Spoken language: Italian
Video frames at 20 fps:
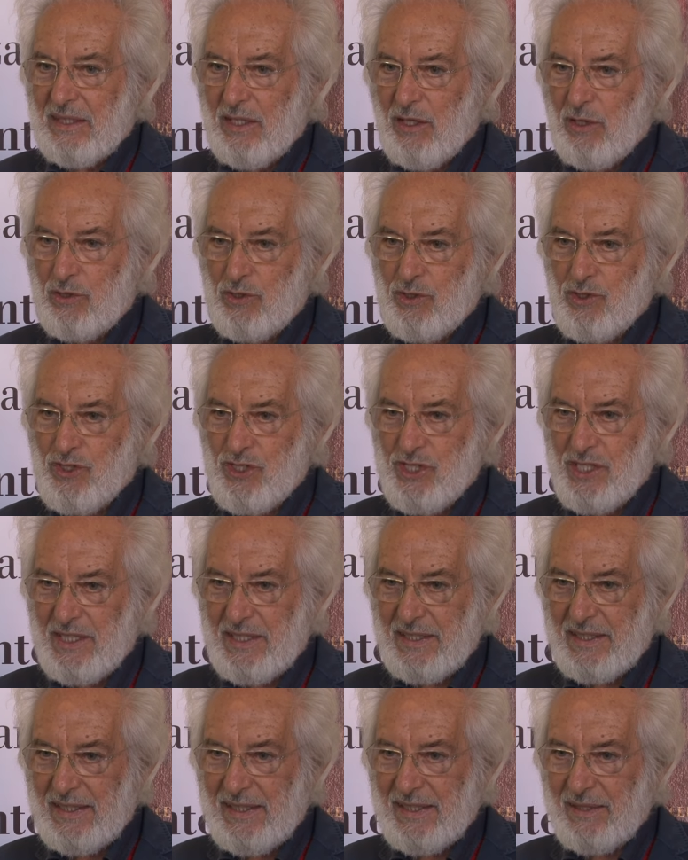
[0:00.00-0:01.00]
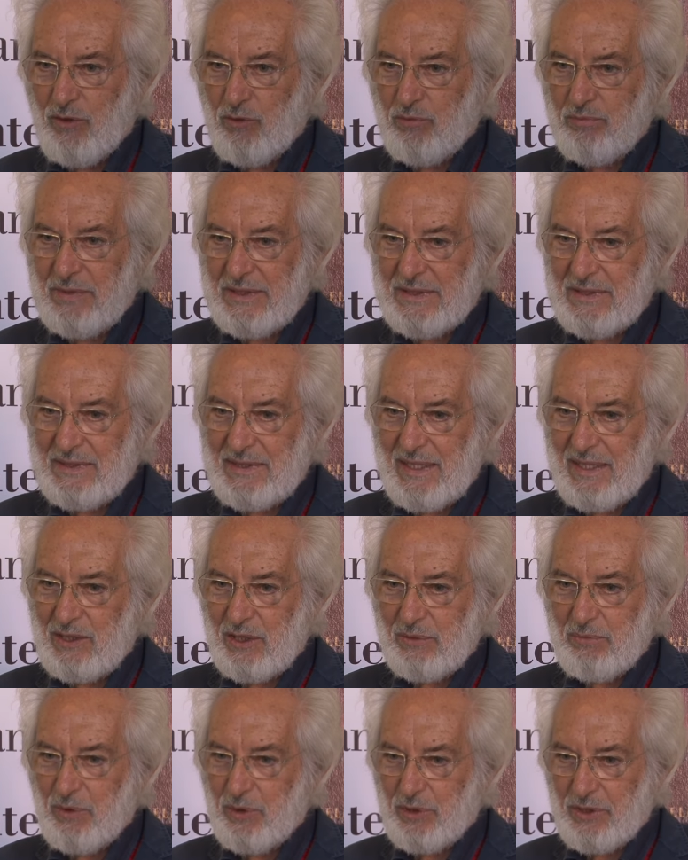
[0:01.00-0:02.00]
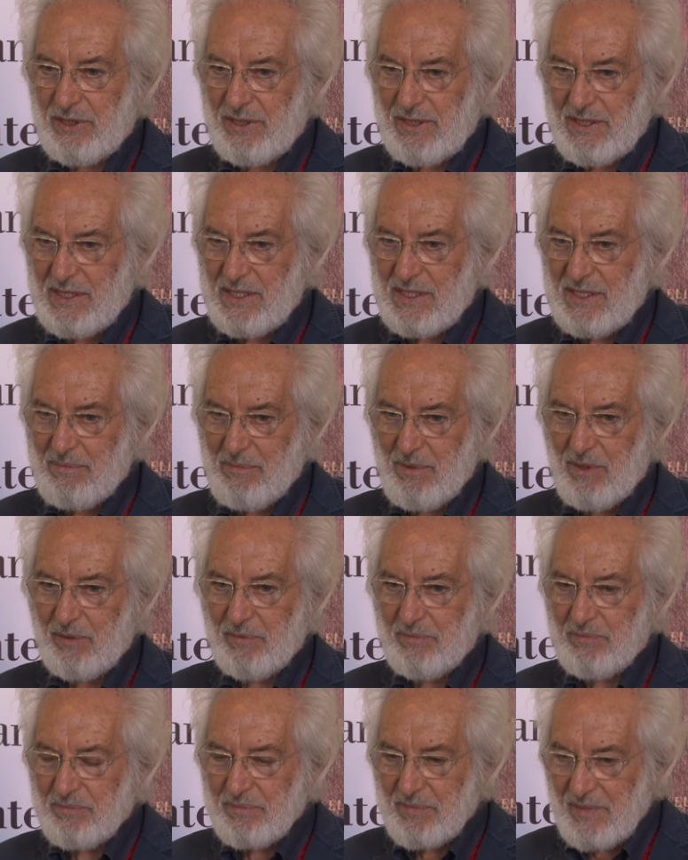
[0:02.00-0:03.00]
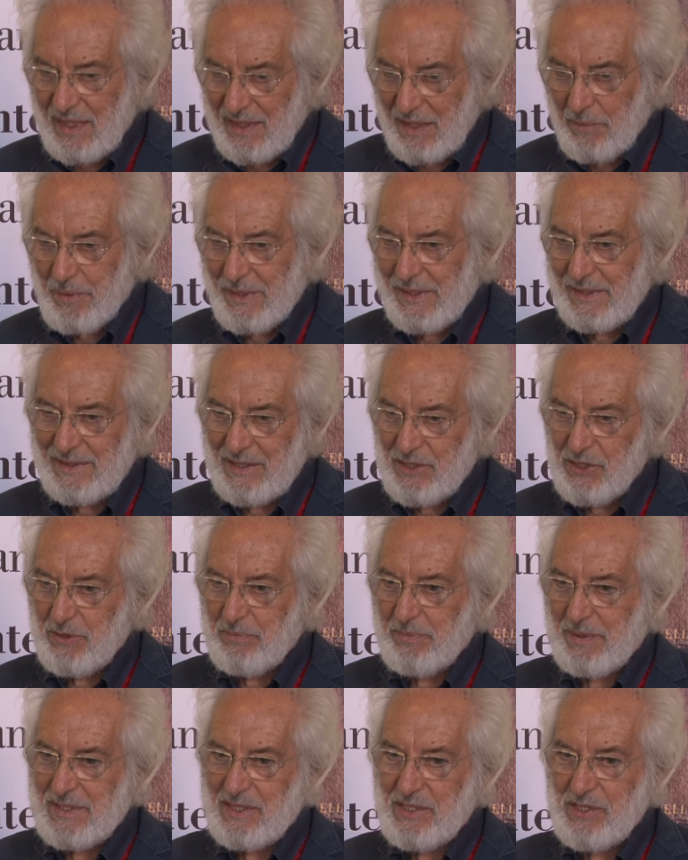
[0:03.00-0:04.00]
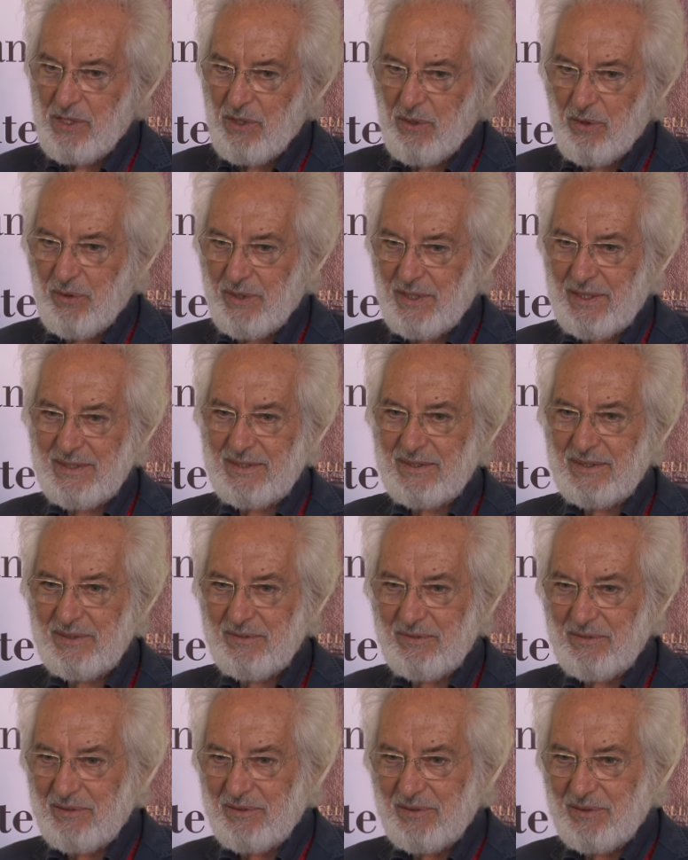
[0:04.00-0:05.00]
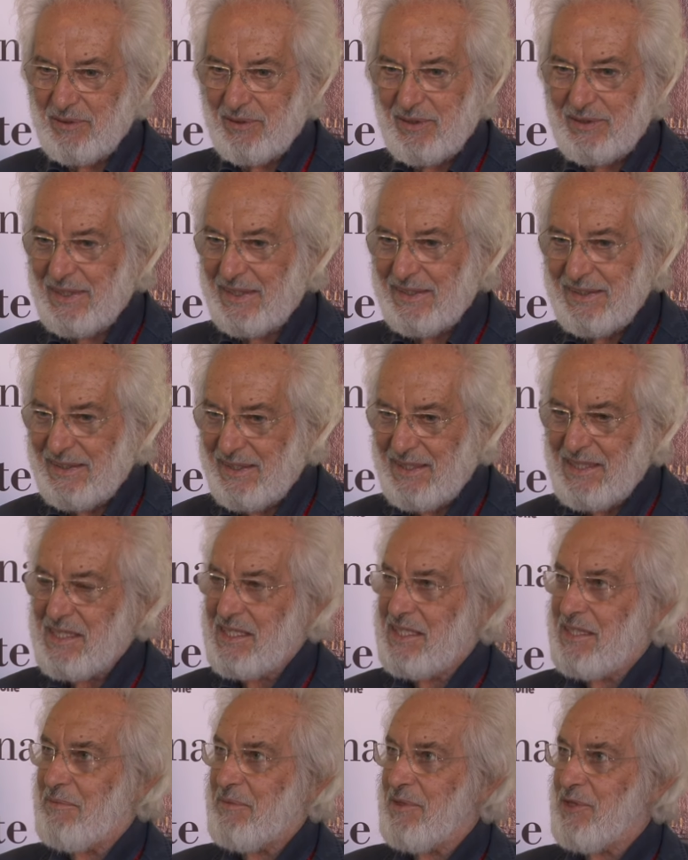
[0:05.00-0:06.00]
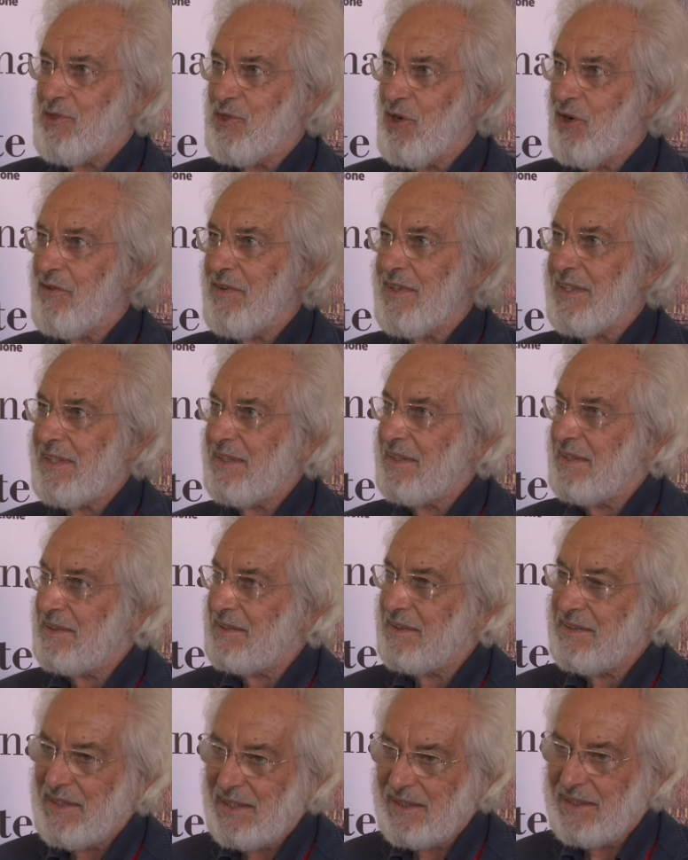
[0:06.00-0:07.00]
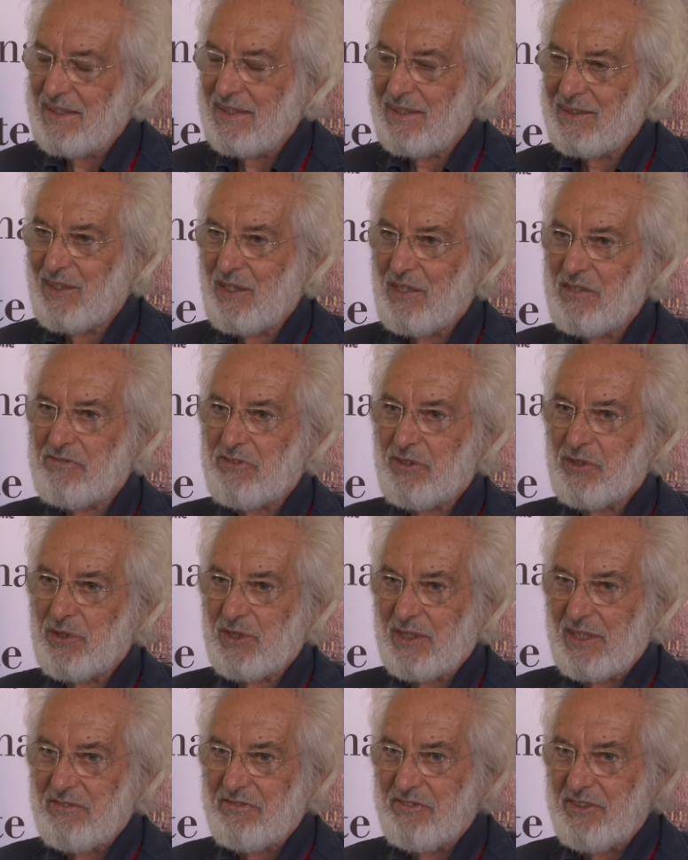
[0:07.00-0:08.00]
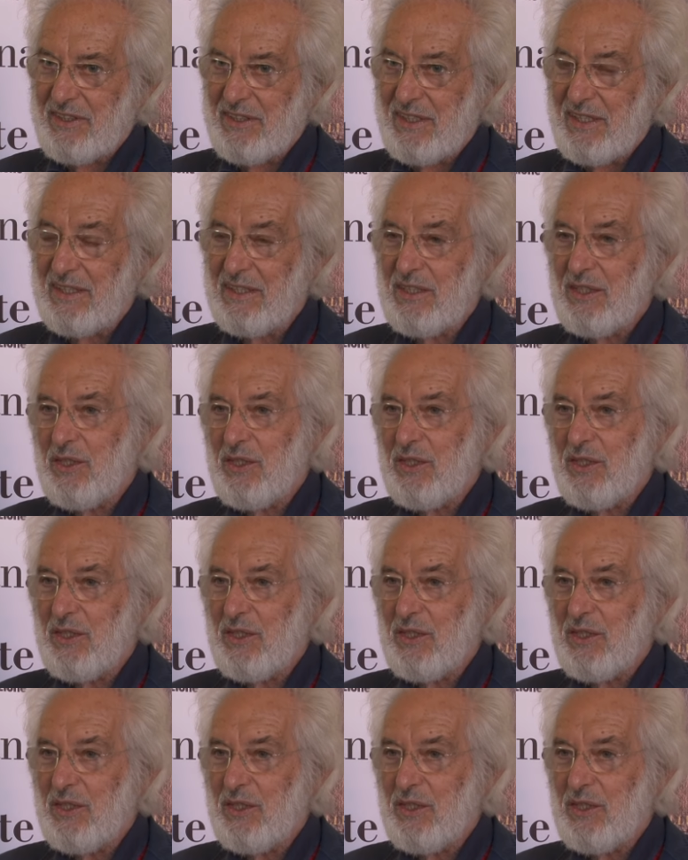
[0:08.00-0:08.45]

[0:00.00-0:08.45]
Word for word: Oggi è aumentata moltissimo la partecipazione, sono tantissimi giovani che si dedicano alla fotografia.